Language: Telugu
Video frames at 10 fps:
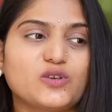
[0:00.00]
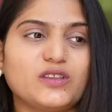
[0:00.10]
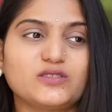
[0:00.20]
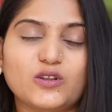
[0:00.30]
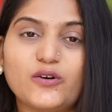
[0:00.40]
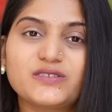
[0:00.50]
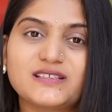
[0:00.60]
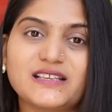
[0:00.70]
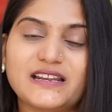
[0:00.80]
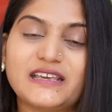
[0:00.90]
సో ఇందులో
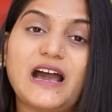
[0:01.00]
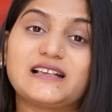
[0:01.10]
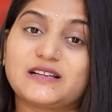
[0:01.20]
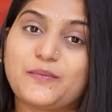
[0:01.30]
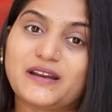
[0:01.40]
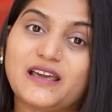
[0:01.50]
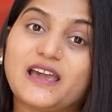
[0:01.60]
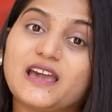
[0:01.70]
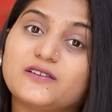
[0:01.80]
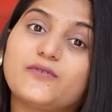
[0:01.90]
వచ్చేసరికి అసలు మన
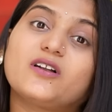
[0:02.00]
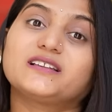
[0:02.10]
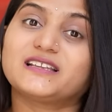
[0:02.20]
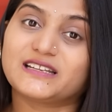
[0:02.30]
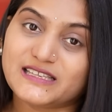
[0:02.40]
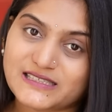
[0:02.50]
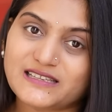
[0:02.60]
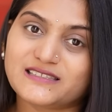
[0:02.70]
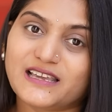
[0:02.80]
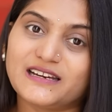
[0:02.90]
హెయిర్ ఫాల్కి
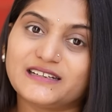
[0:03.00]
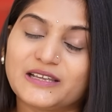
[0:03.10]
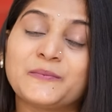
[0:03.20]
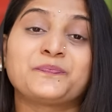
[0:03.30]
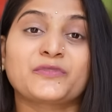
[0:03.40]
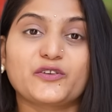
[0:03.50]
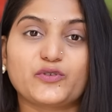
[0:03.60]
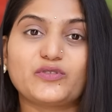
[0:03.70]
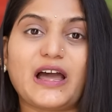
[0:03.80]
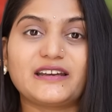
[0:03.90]
రీజన్స్ ఏంటి
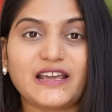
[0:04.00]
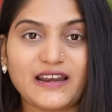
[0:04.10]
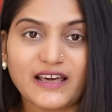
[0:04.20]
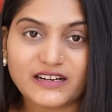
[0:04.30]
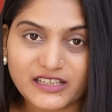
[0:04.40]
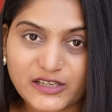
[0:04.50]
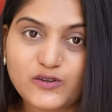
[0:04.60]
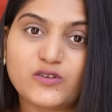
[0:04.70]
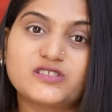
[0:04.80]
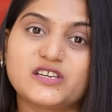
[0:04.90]
సో దాన్ని ఎలా
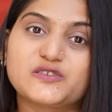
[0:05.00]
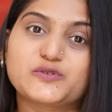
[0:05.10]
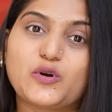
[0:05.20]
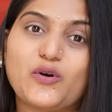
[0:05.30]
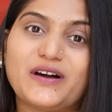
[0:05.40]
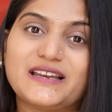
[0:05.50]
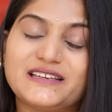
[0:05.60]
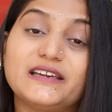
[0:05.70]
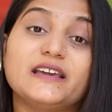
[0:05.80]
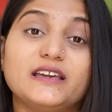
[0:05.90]
రీగ్రోత్
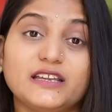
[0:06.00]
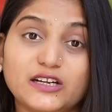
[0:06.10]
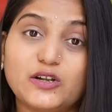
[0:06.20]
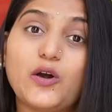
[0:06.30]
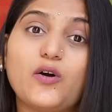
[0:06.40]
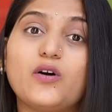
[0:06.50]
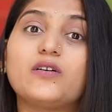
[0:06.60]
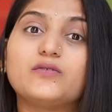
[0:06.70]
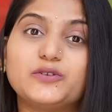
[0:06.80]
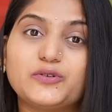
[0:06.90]
చేసుకోవాలి ఇంట్లో
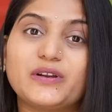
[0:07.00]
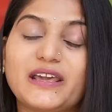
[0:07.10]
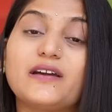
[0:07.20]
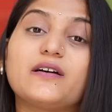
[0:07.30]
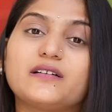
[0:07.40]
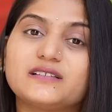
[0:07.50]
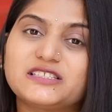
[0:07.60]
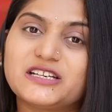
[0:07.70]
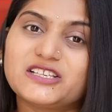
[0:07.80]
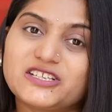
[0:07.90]
ఉంటూనే
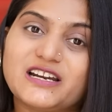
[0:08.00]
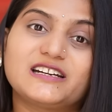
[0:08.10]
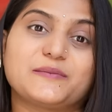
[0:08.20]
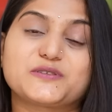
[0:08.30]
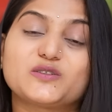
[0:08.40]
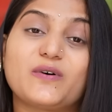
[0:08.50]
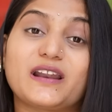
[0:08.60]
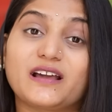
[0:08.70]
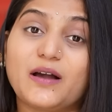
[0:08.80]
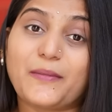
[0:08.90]
చిన్న చిన్న టిప్స్
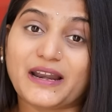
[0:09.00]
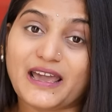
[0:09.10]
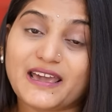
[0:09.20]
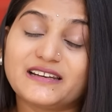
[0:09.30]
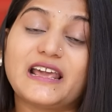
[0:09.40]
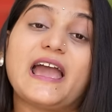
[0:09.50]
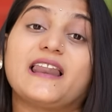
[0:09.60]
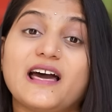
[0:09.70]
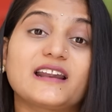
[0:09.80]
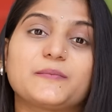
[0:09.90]
ద్వారాగా మన హెయిర్ని
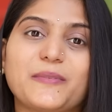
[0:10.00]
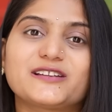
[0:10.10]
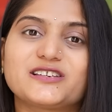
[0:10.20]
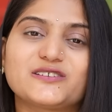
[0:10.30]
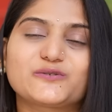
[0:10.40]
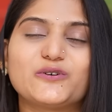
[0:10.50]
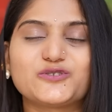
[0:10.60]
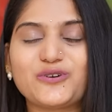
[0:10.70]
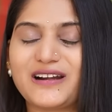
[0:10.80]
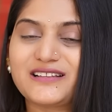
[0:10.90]
ఎలా రిపేర్
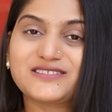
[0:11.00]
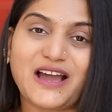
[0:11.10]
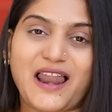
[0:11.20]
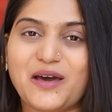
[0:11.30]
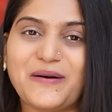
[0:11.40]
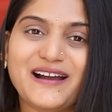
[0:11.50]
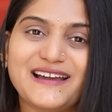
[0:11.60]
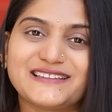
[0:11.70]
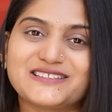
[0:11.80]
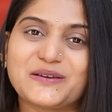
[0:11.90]
చేసుకోవచ్చు అన్నది చాలా
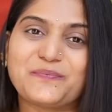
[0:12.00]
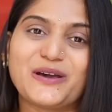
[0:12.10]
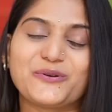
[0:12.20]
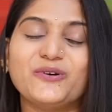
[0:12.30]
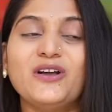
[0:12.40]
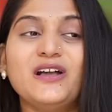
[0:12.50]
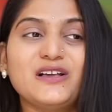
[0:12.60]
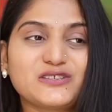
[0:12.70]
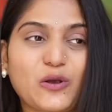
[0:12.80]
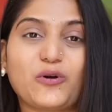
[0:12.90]
బాగా అయితే చెప్పారు
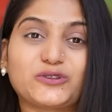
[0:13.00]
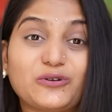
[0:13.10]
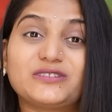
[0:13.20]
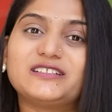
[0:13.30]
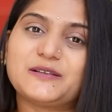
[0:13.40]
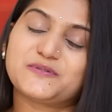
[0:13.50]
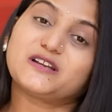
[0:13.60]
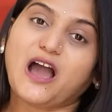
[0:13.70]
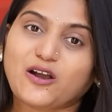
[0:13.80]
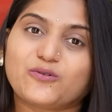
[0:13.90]
సో కొత్త కొత్త
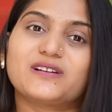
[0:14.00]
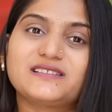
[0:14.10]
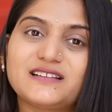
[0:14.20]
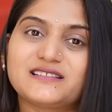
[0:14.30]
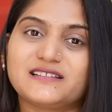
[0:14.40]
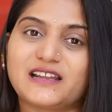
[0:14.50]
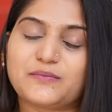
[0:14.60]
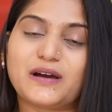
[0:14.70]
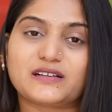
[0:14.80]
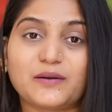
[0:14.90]
టిప్స్ నాకు కూడా తెలిసినాయి
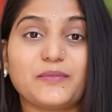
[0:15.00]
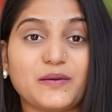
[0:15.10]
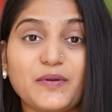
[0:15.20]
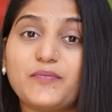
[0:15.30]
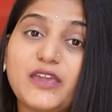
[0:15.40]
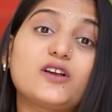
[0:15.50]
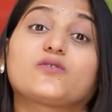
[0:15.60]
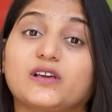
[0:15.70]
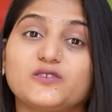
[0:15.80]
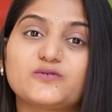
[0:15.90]
అనమాట మేబీ మీకు
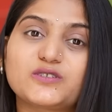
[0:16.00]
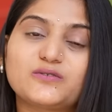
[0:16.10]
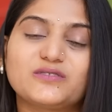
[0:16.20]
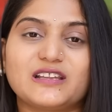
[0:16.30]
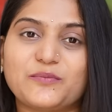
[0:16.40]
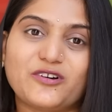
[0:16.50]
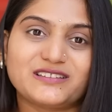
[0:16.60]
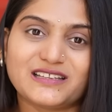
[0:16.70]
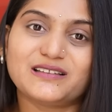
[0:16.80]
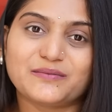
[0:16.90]
కూడా యూజ్ అవుతుందేమో
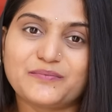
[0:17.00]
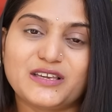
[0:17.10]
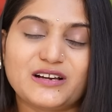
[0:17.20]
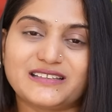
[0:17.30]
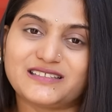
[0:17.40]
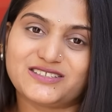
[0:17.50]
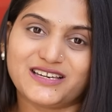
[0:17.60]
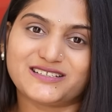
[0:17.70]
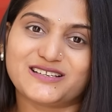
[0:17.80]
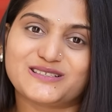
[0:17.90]
అయితే మీకు అయితే
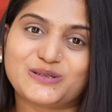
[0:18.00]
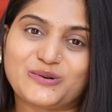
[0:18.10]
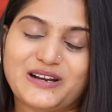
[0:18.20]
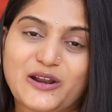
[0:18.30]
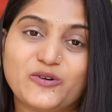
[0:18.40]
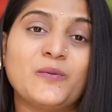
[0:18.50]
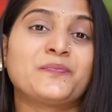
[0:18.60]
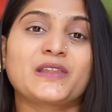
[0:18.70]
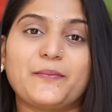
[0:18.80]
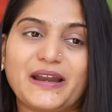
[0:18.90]
షేర్ చేస్తూ ఉన్నాను
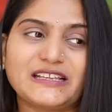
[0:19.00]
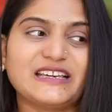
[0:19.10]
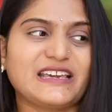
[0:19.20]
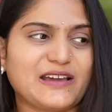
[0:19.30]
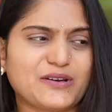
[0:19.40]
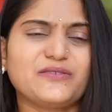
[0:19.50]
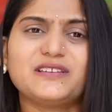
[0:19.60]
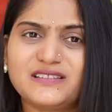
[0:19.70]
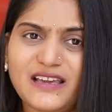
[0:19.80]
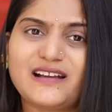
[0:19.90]
మనకి కేవలం
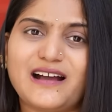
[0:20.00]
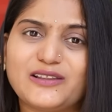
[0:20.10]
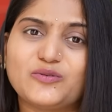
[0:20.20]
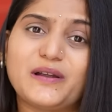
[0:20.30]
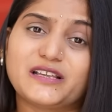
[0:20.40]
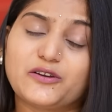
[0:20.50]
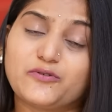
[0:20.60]
ఇదే కాదు మనకి